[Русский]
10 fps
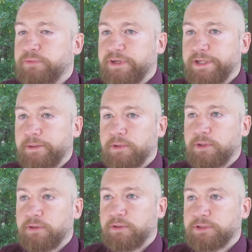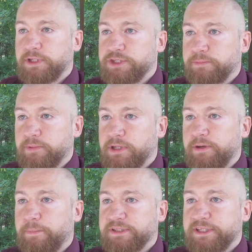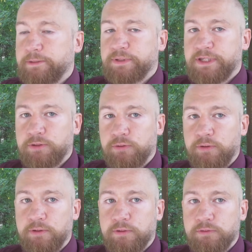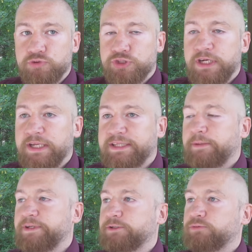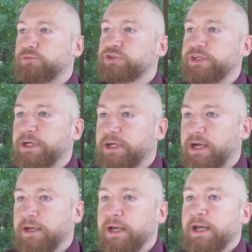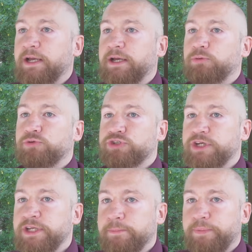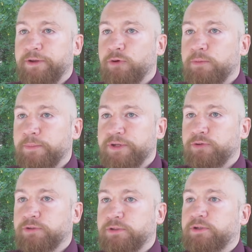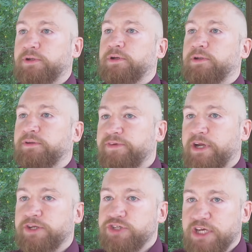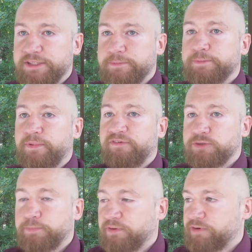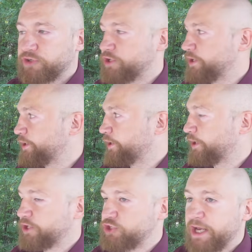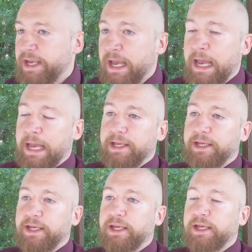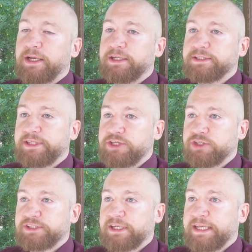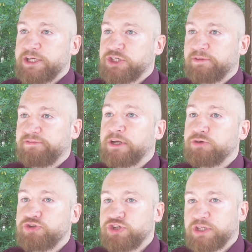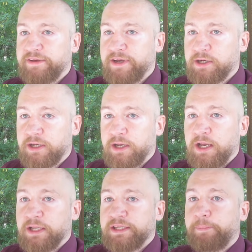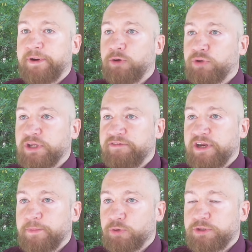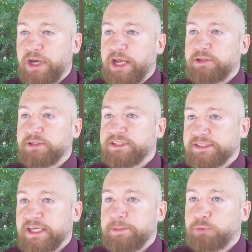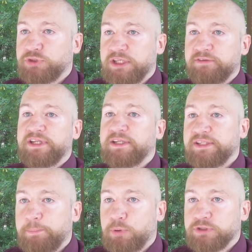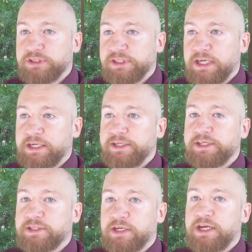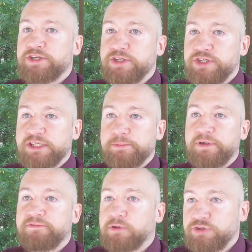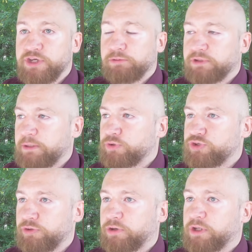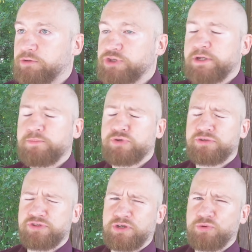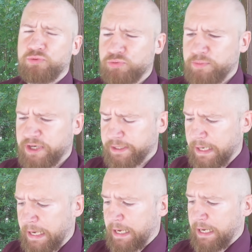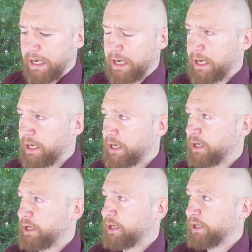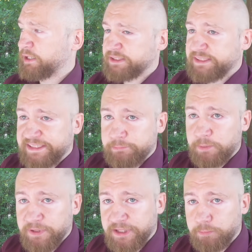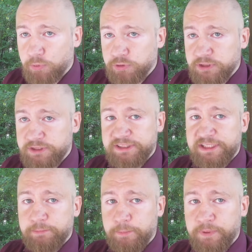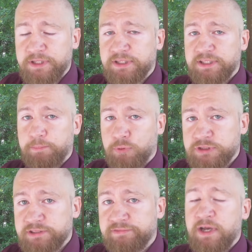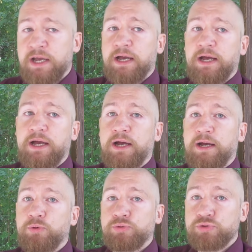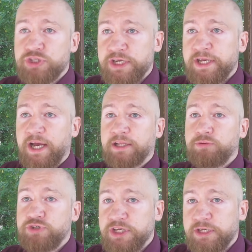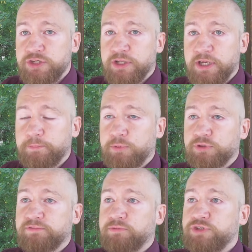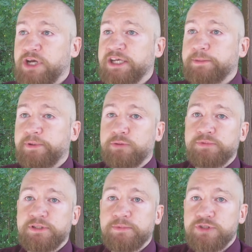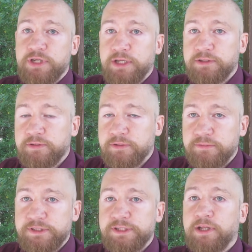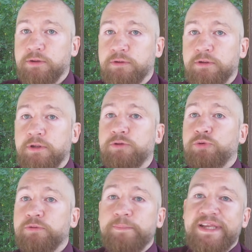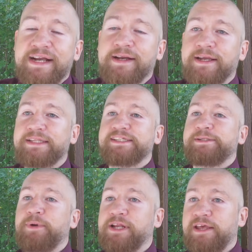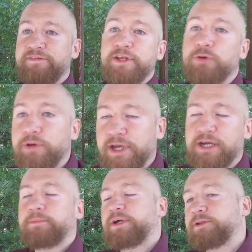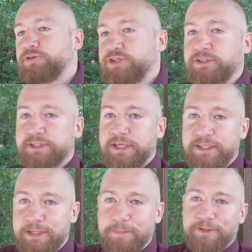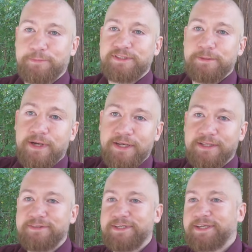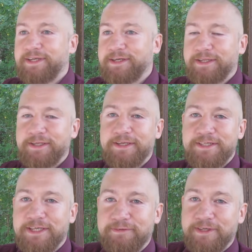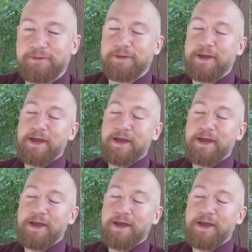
убивать не было. И задача была не поставить под контроль. Душили, там есть удушение как? Э, удушение приемом идет э, на верхней части без повреждения хрящей. И, значит, задача выключить человека на определенное время. Он теряет сознание, после этого допросы. И так нет, как каждый час, например, выключать. Но там больше трех отключений может человек умереть. А, это система пыток просто. Система пыток, допросов, а, удушение, отключение. Человек просто включается, потом с ним начинает э, вести диалог. Ну, меня конкретно снимали на видео, я как бы отключился, они там потом снимали, там всякие картинки сейчас выкидывают.